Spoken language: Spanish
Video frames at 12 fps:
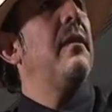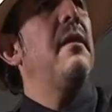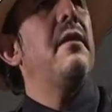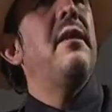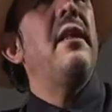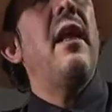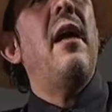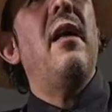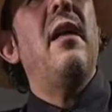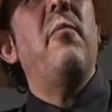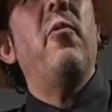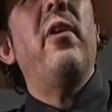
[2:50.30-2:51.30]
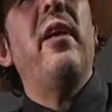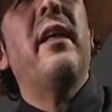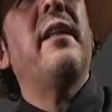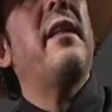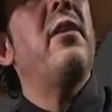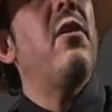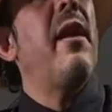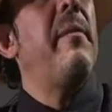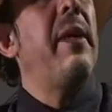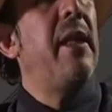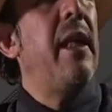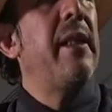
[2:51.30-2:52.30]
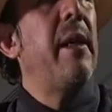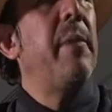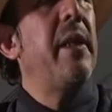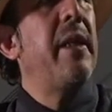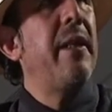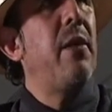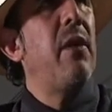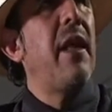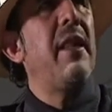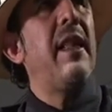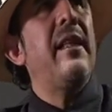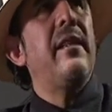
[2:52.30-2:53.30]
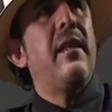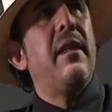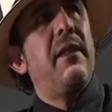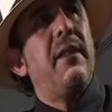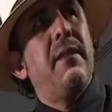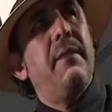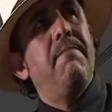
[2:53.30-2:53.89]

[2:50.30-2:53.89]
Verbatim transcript: Es decir, la, la mujer que te dio la vida también te dio las letras.